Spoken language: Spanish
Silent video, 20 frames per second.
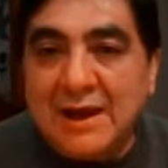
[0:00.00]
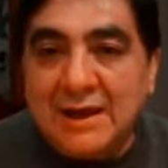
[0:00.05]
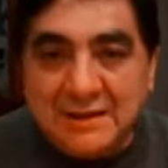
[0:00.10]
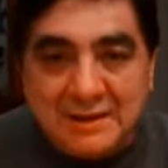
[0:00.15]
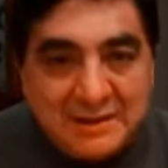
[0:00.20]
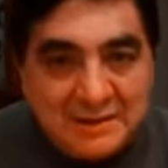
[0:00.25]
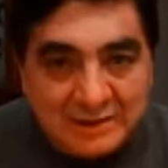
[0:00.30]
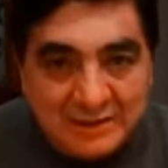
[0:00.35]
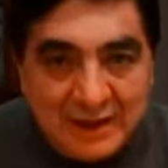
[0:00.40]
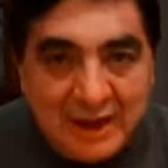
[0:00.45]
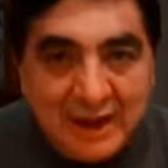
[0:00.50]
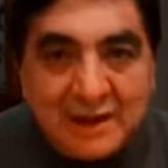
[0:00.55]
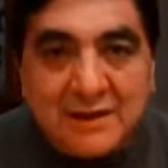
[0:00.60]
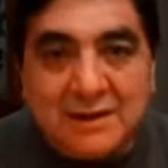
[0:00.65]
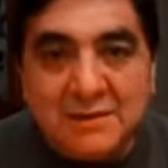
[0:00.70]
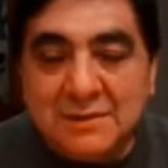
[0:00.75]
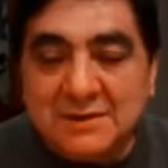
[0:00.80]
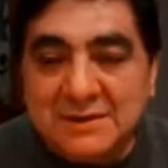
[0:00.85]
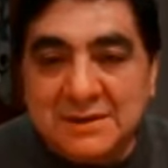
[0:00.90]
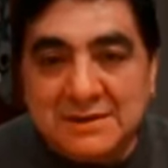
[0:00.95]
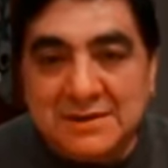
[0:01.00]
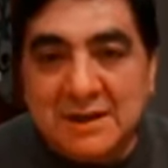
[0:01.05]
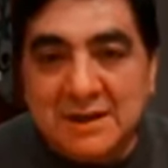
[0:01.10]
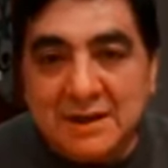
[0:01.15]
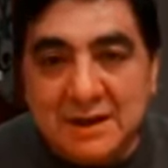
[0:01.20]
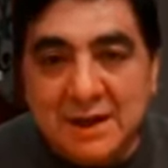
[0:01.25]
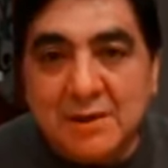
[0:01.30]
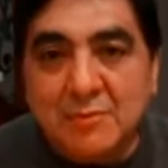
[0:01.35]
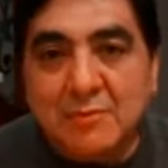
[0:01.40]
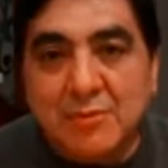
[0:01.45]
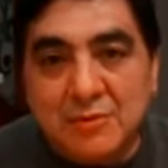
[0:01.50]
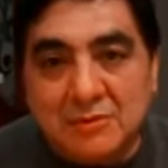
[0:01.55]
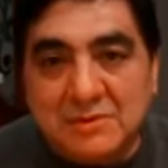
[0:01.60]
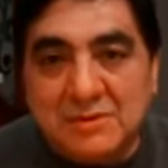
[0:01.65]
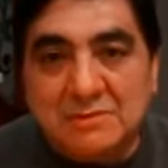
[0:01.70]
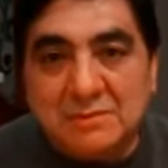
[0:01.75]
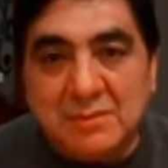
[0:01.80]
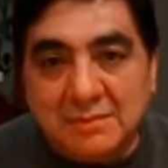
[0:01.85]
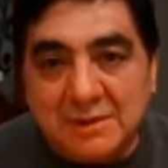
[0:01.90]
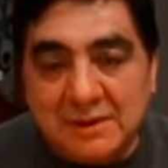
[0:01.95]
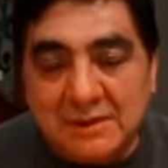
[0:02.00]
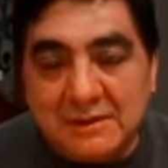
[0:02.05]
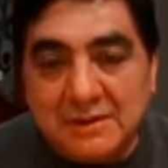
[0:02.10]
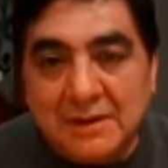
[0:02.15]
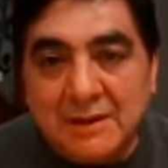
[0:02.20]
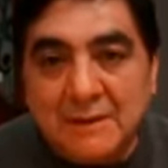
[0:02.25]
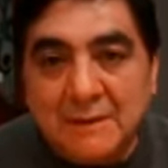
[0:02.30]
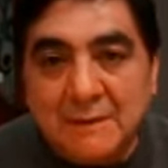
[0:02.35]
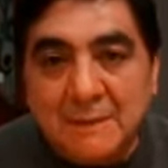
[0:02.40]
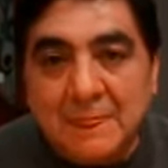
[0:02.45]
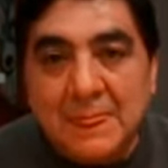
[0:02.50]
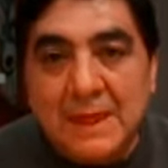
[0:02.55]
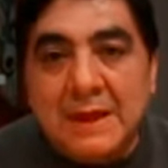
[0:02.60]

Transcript: editar, que vas a sacar próximamente,